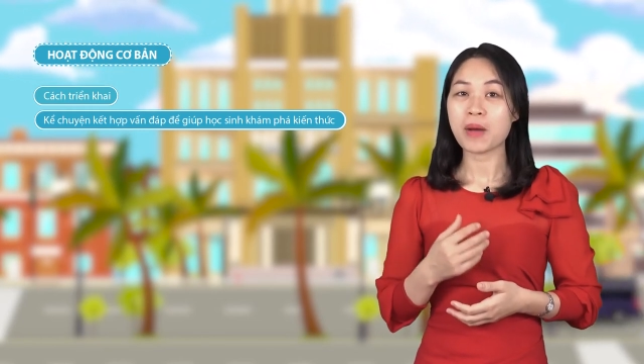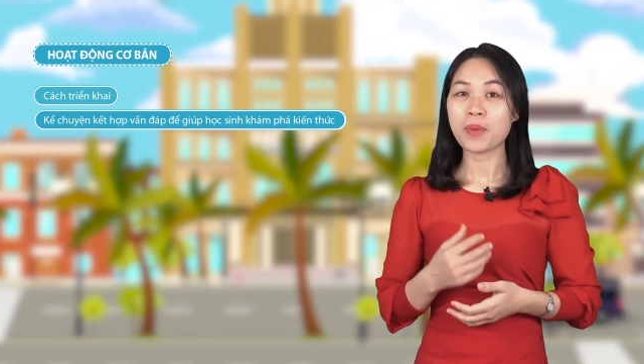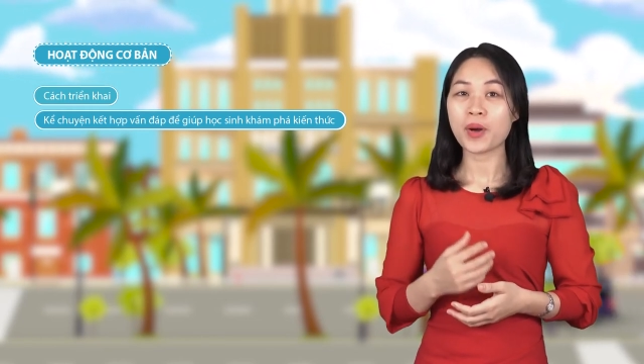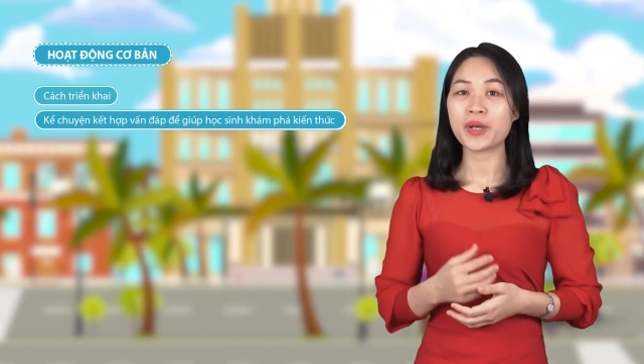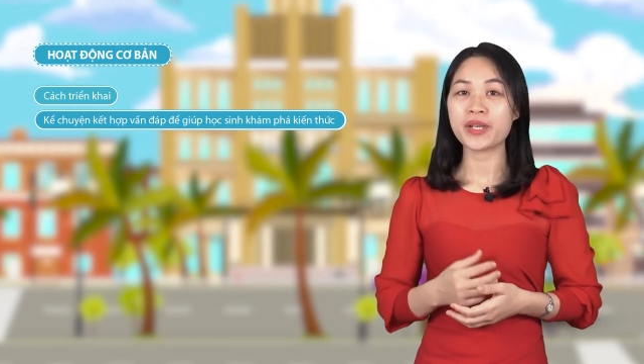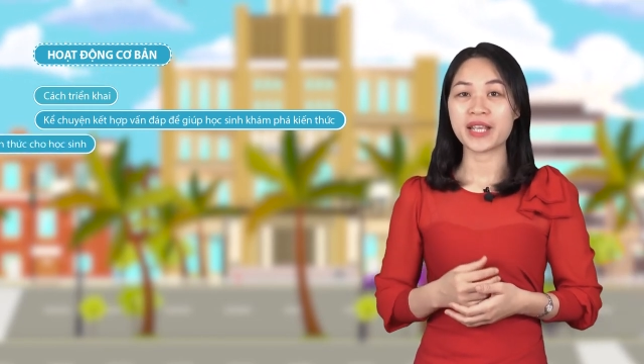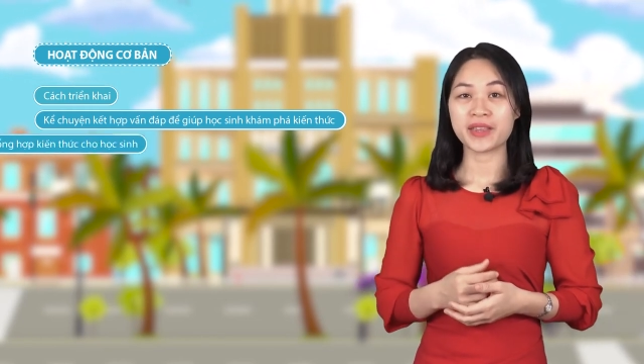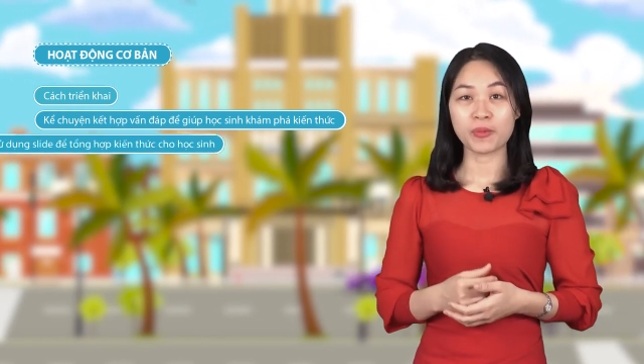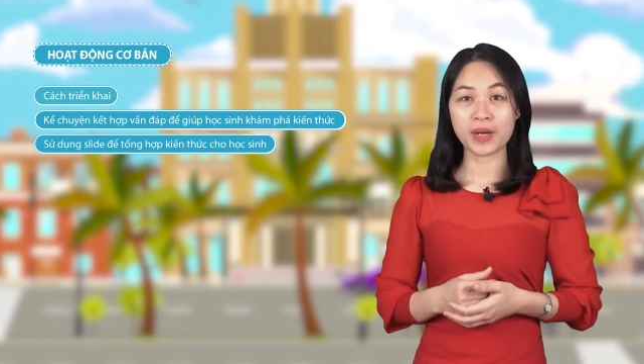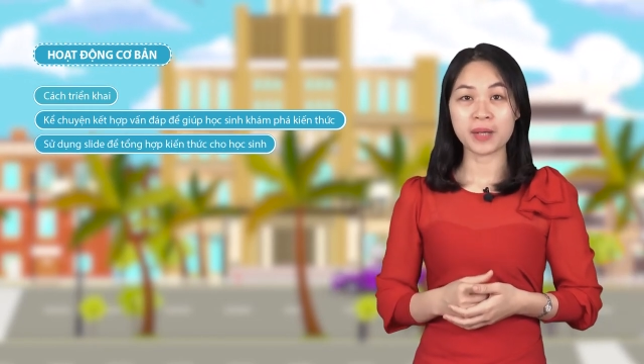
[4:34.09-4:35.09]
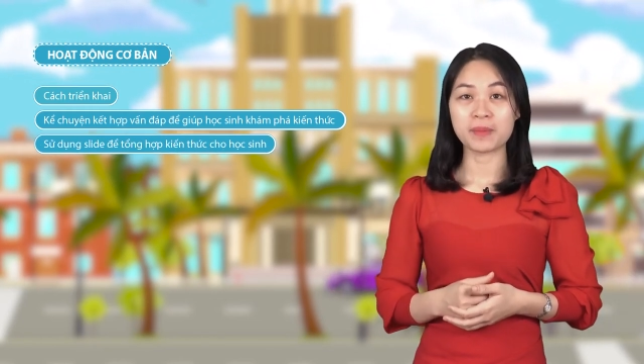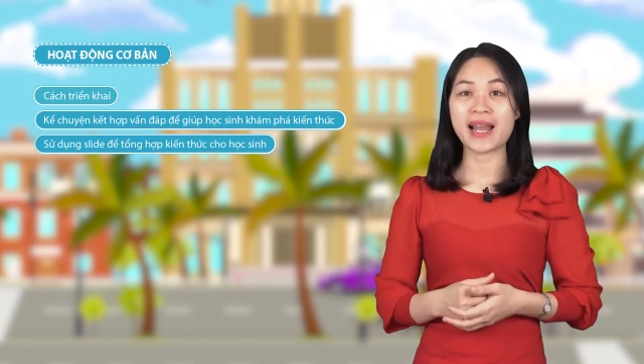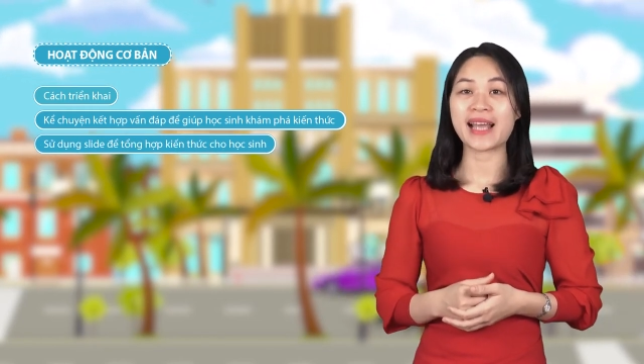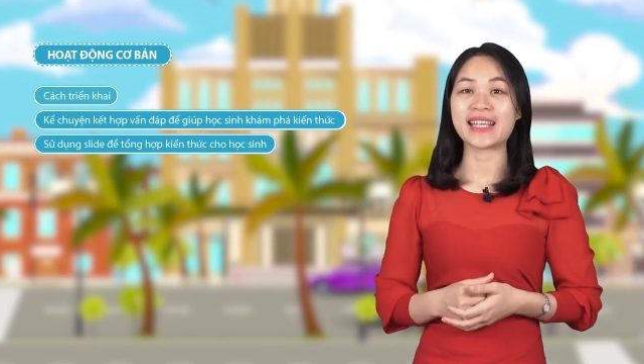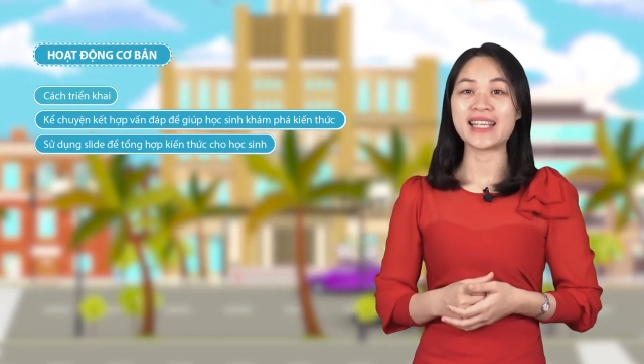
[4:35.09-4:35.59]
PowerPoint để tổng hợp
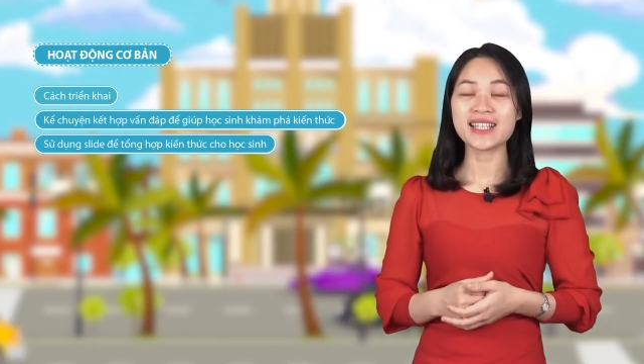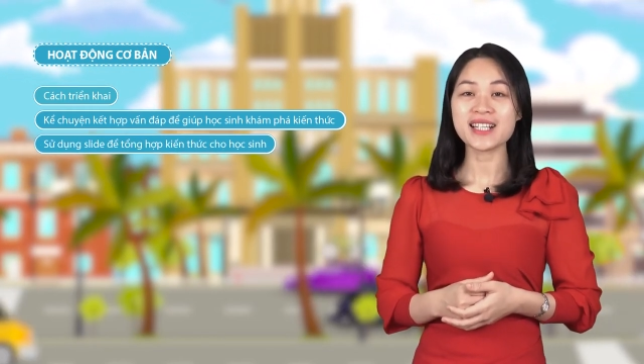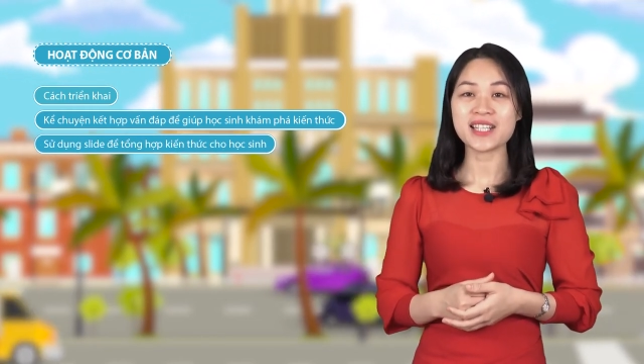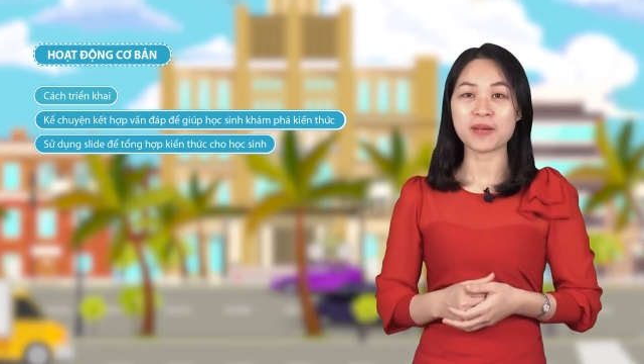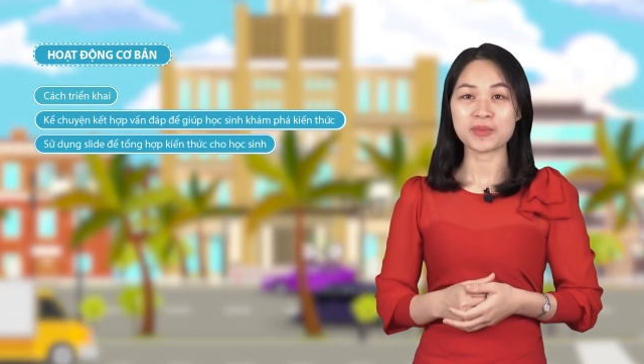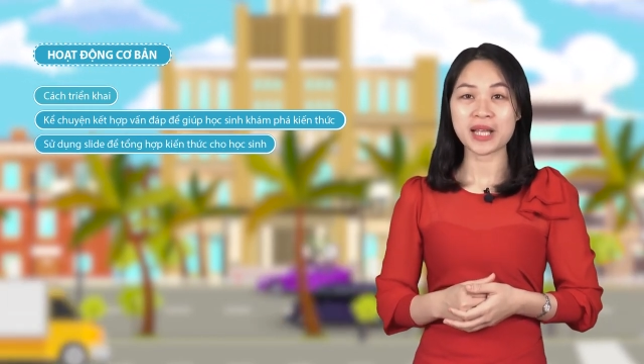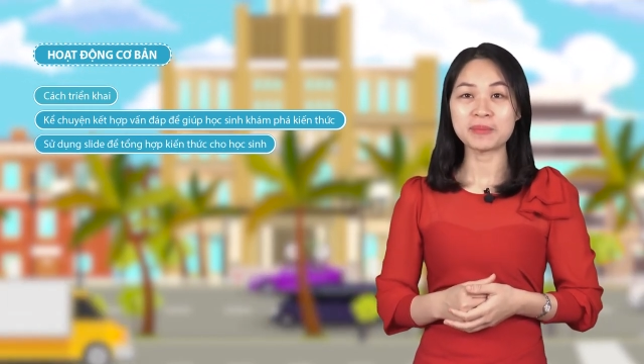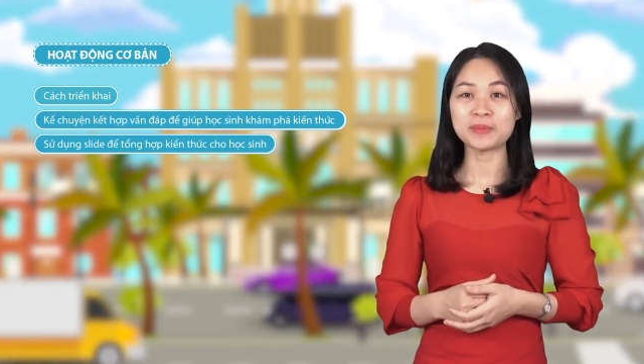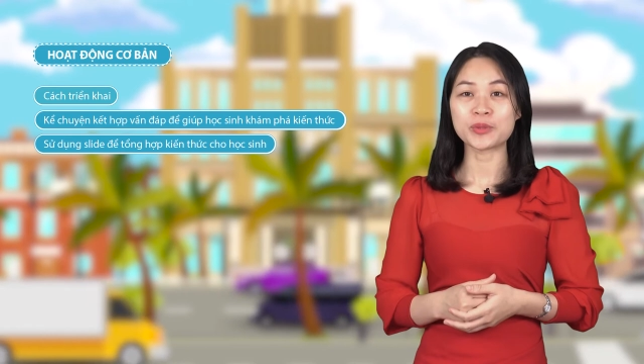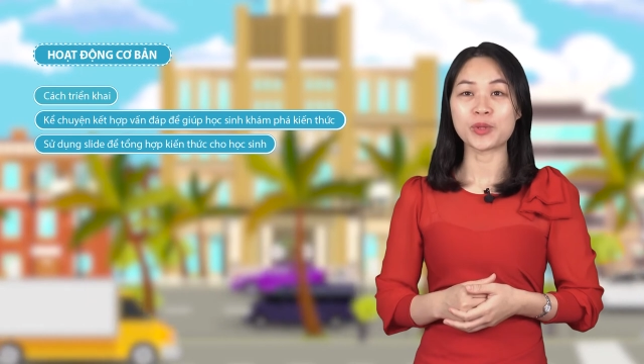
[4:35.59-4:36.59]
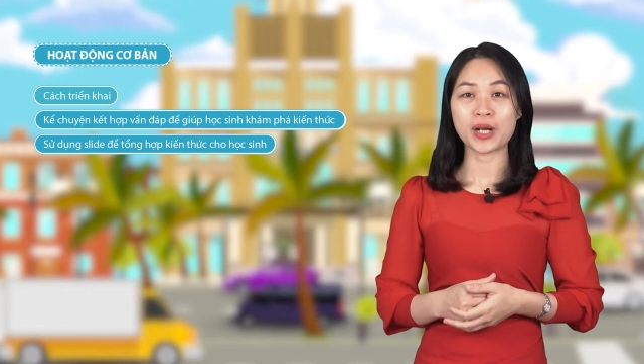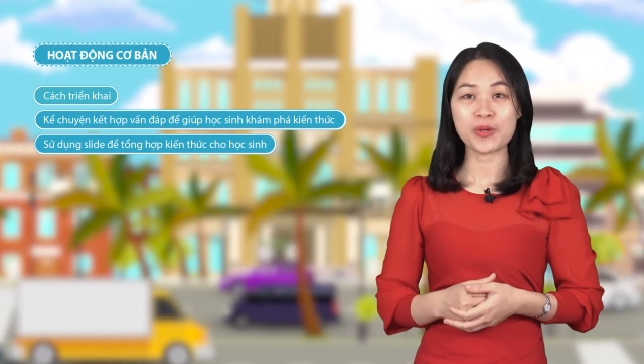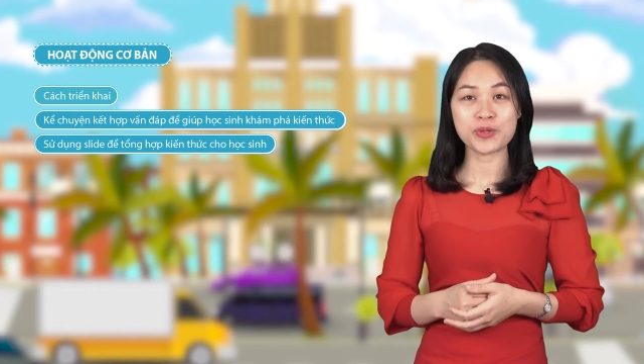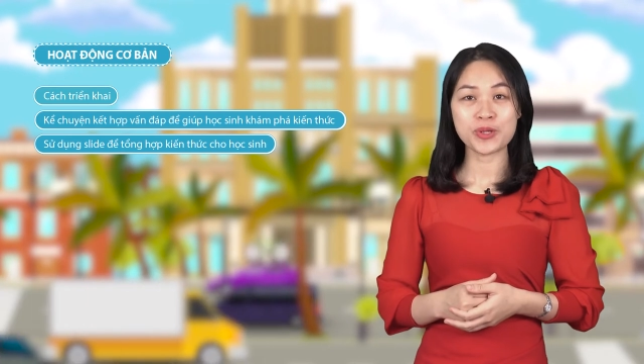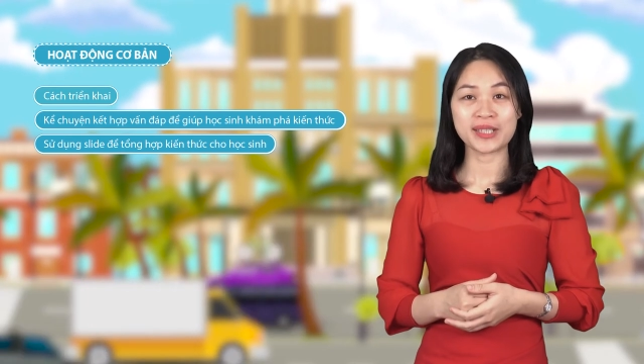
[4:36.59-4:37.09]
lại kiến thức trọng tâm của
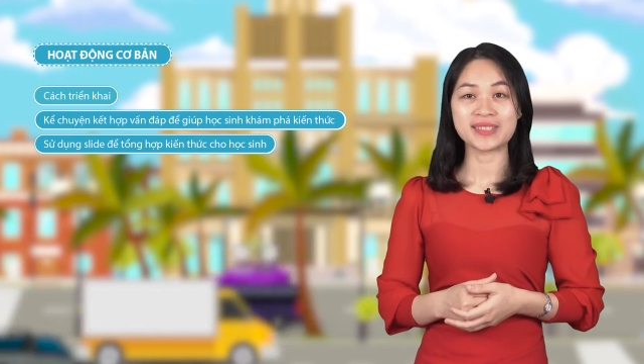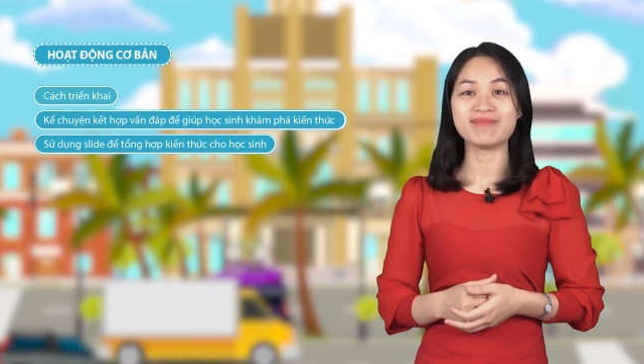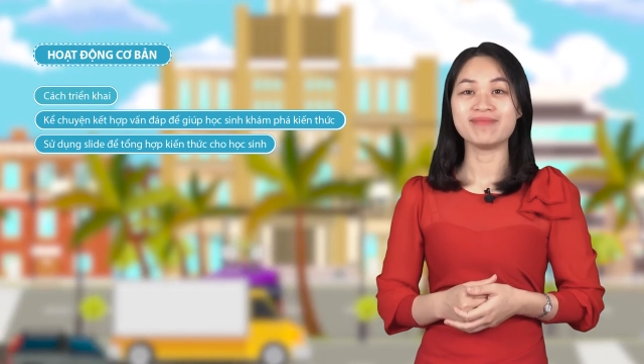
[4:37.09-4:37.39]
câu chuyện.